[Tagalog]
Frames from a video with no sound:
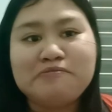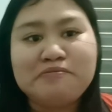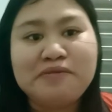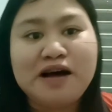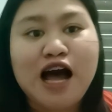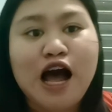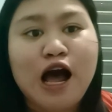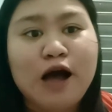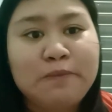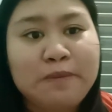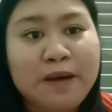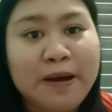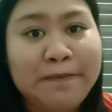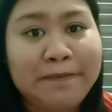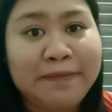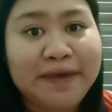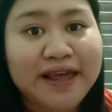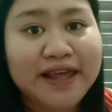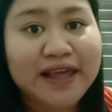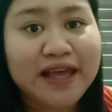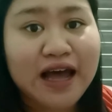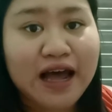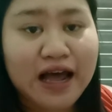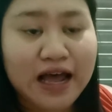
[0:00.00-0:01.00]
baka
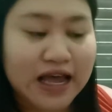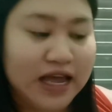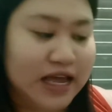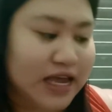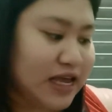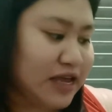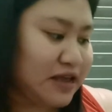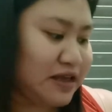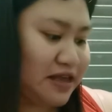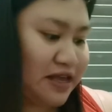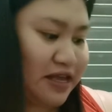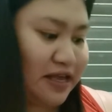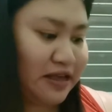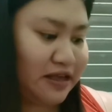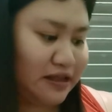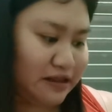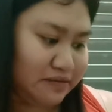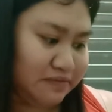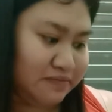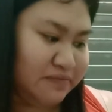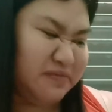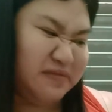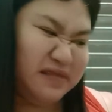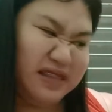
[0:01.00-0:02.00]
mamaya ay
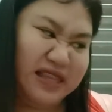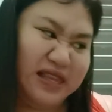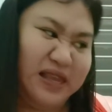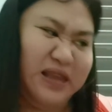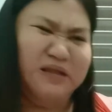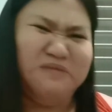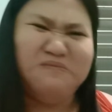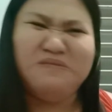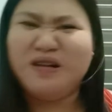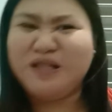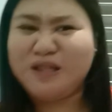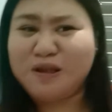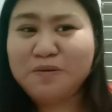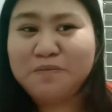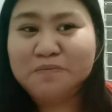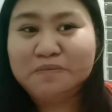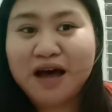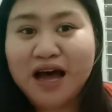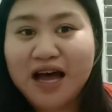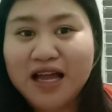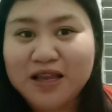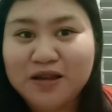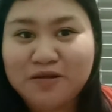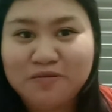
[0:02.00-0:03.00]

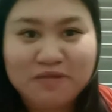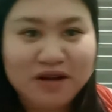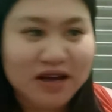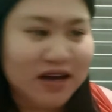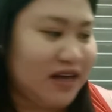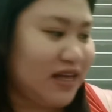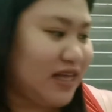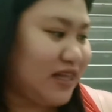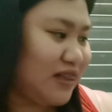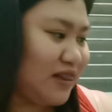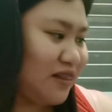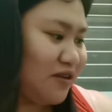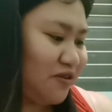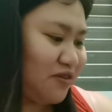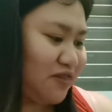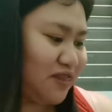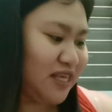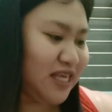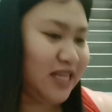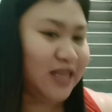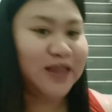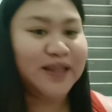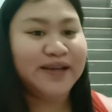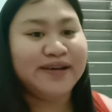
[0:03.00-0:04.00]
magtumbahan yung mga itlog
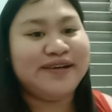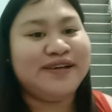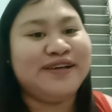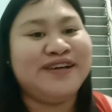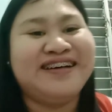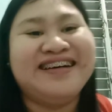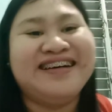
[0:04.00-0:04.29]
dito.